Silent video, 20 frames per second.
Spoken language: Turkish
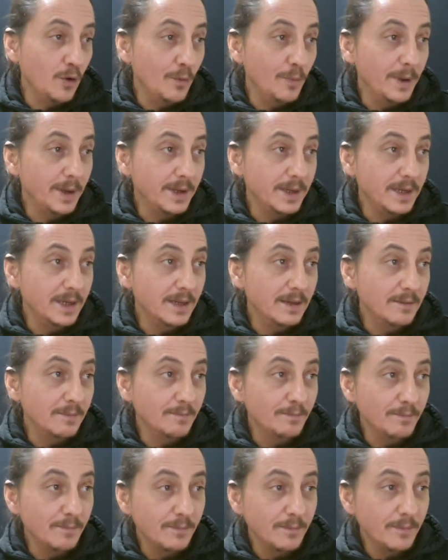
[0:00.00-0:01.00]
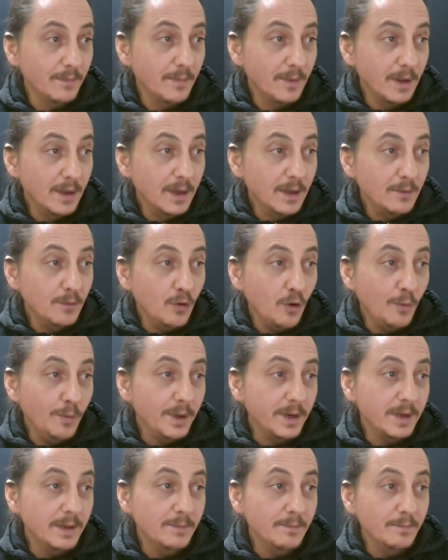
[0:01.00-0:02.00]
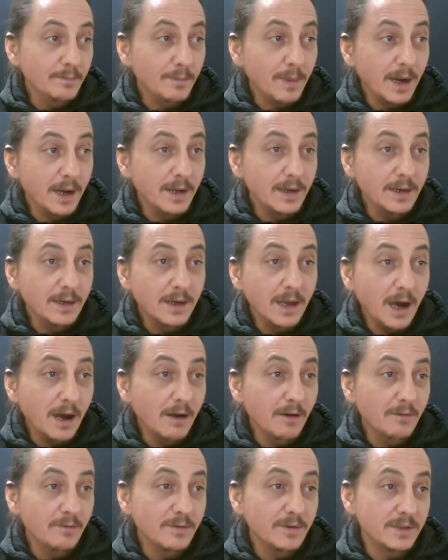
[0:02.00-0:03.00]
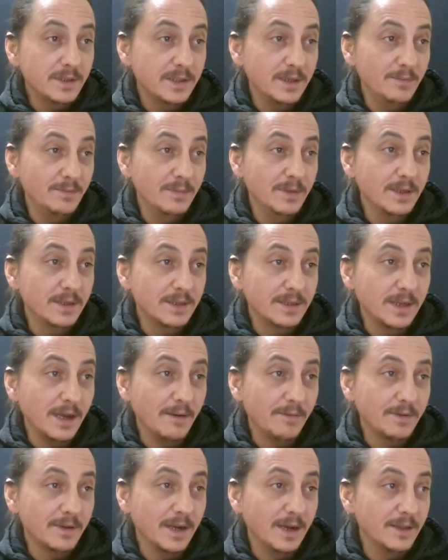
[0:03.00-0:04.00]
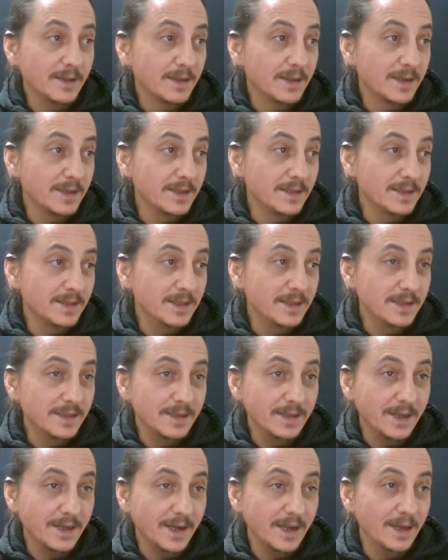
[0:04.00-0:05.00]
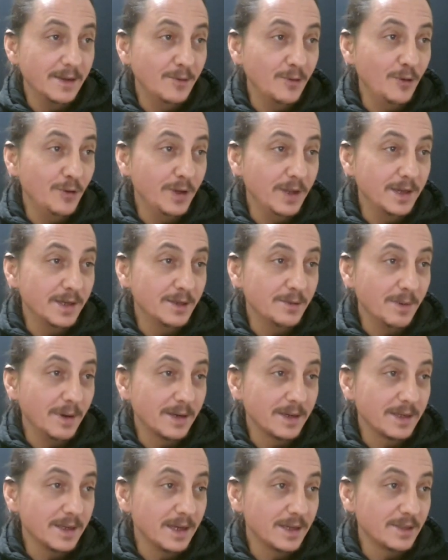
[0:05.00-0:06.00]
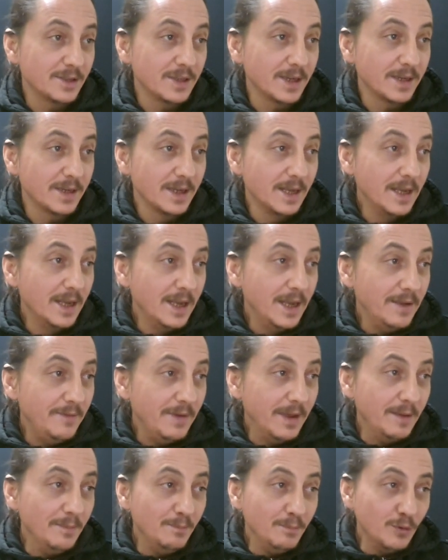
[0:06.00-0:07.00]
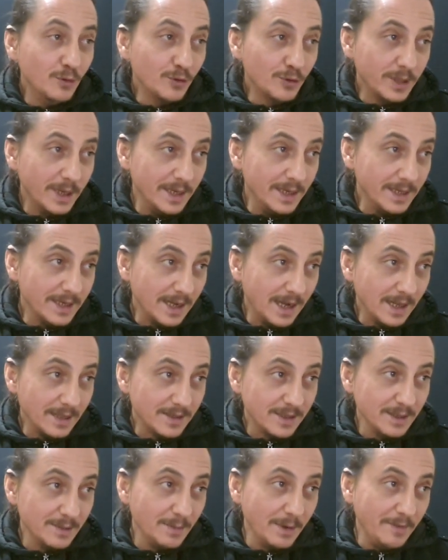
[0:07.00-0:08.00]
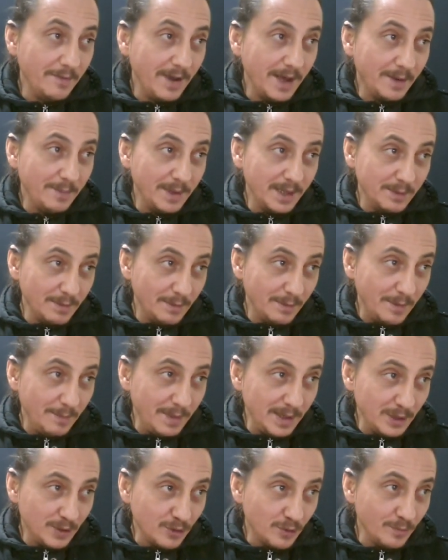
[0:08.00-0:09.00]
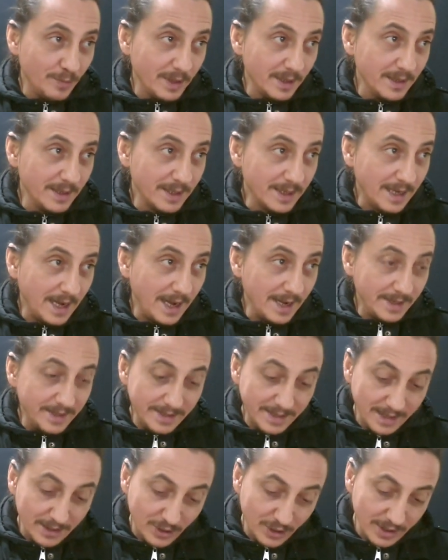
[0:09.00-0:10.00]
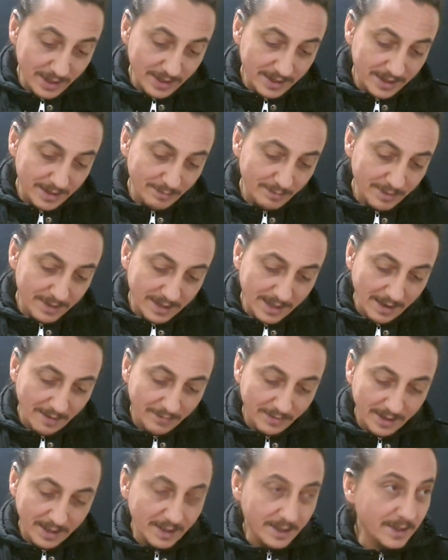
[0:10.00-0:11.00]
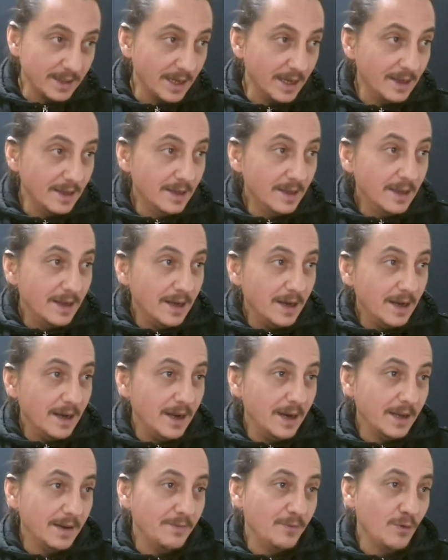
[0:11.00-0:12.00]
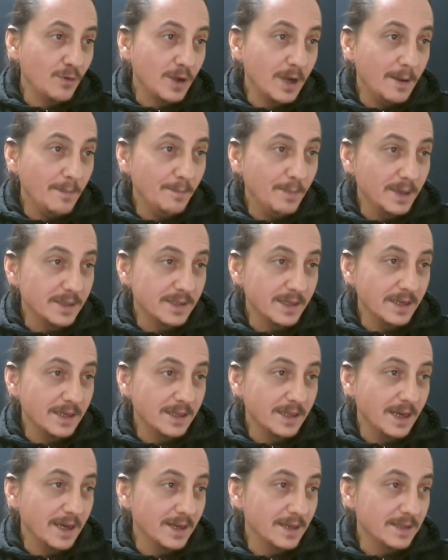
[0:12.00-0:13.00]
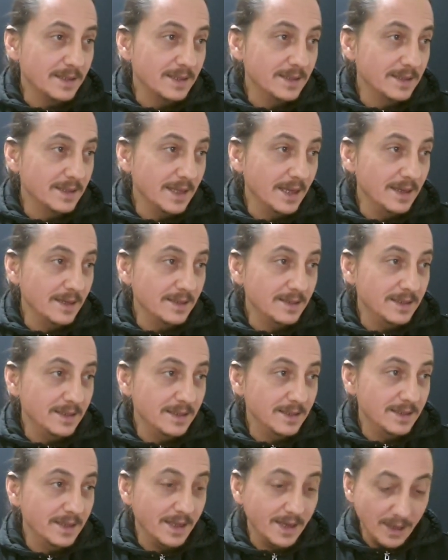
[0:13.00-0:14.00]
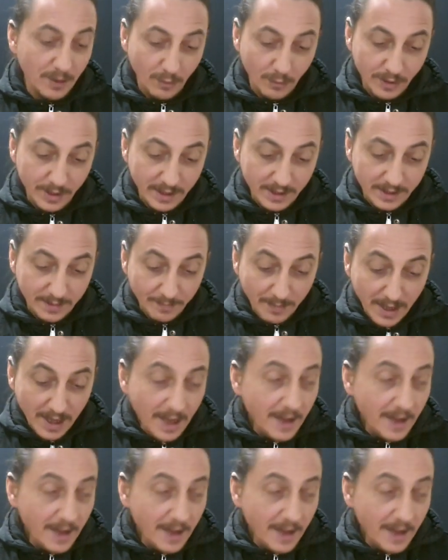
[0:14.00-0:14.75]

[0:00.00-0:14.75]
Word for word: Ömer'in Ömer'in My Love isimli safkanları sizlere öneririm arkadaşlar. Ve burada ilk altılıma vermedim ama 5 numaralı Kanneci isimli safkanda Arif Okan Pazar İdaresi'nde sizlere öneririm.